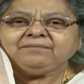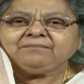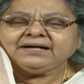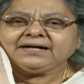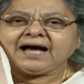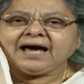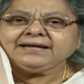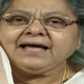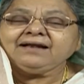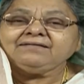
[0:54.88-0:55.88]
మన
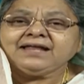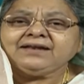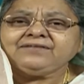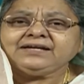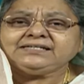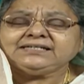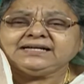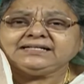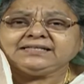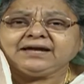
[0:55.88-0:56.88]
కార్యాలు
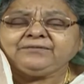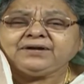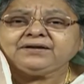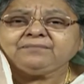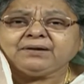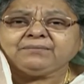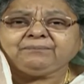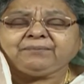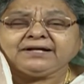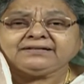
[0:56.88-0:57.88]
నెరవేర్చగల దేవుడని మనం
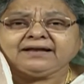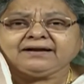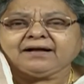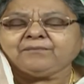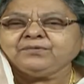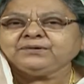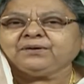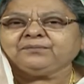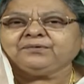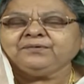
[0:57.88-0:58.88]
ఎప్పుడైతే
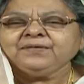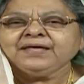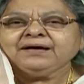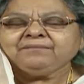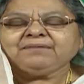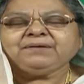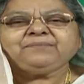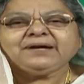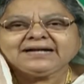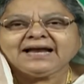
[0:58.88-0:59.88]
నమ్ముతామో మన
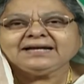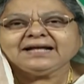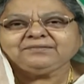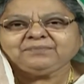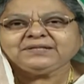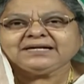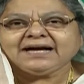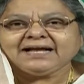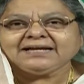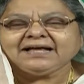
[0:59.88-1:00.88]
పట్ల ఆయన అద్భుత
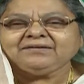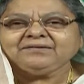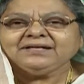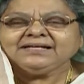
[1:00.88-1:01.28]
కార్యాలు